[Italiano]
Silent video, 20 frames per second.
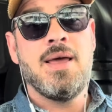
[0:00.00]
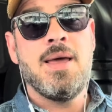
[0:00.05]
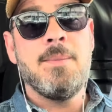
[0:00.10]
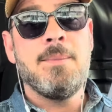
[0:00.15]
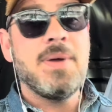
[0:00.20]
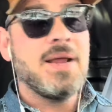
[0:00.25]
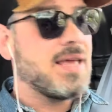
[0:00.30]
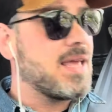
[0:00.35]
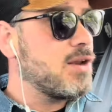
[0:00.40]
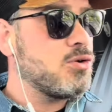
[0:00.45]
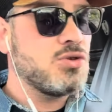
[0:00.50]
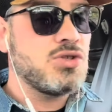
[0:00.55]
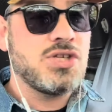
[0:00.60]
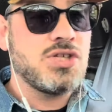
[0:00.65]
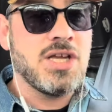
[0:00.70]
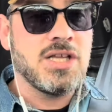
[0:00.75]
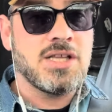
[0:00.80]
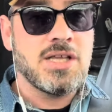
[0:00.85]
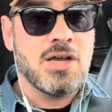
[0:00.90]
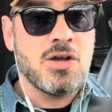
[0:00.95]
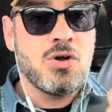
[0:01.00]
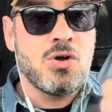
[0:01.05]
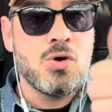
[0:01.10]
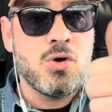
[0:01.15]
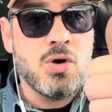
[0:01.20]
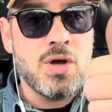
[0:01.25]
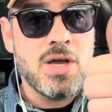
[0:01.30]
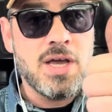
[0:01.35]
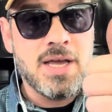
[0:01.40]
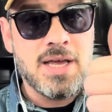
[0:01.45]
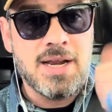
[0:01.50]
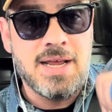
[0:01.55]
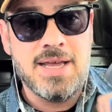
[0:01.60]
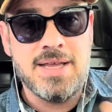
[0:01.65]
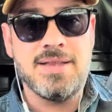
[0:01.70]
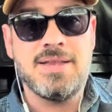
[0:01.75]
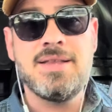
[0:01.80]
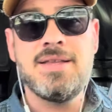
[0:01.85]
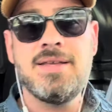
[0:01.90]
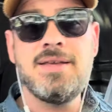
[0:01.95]
perché non siete
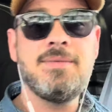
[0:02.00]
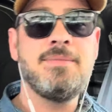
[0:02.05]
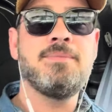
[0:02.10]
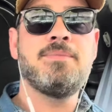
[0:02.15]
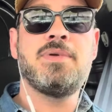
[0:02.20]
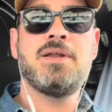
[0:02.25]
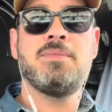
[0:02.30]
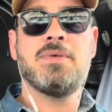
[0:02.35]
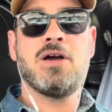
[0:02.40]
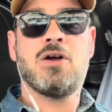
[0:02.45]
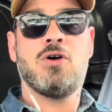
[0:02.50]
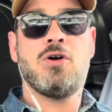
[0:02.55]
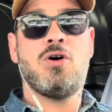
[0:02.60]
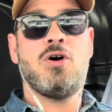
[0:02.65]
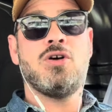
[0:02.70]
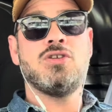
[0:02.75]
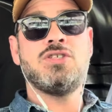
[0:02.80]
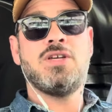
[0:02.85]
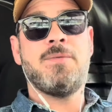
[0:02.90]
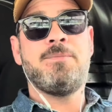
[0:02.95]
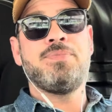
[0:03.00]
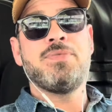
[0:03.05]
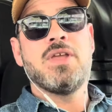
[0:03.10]
coerenti, prima cosa,